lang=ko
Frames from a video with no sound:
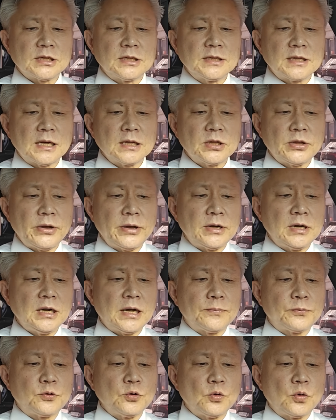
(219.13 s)
전당대회를
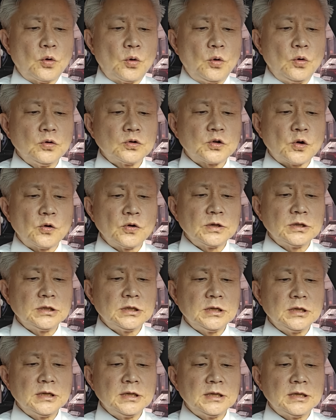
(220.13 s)
앞두고
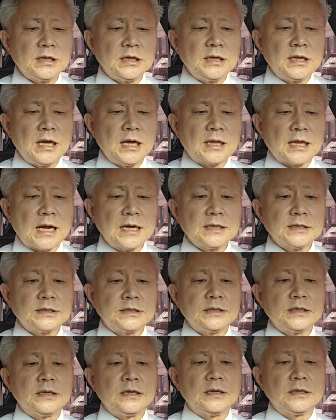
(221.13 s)
송영길의
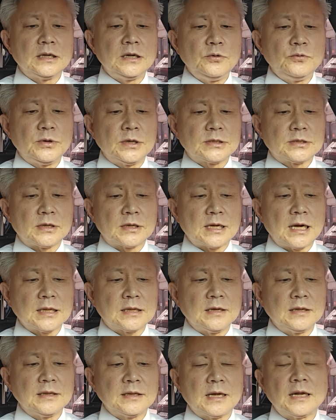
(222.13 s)
당선을 위해서
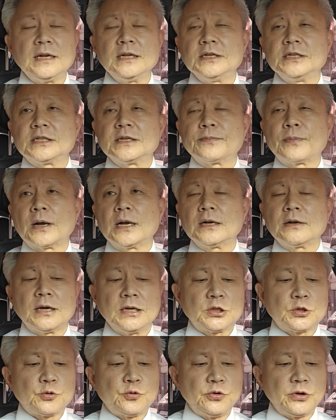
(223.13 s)
같은 달
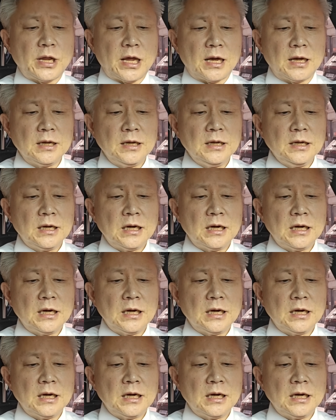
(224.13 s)
28일과 29일에